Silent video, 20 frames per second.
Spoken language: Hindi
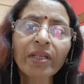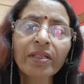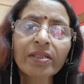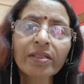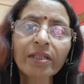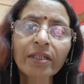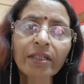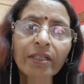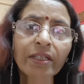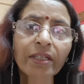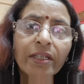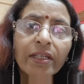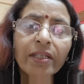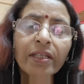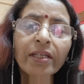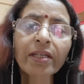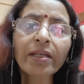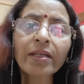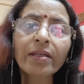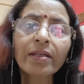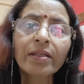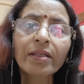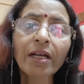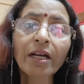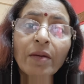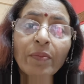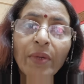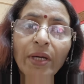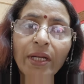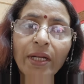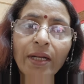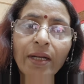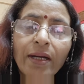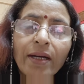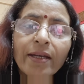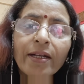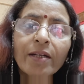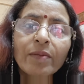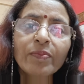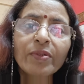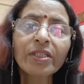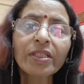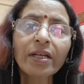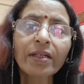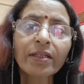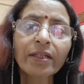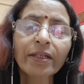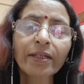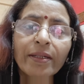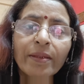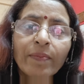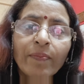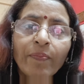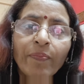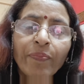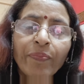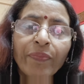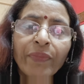इस तरीके के हमारा अरब सागर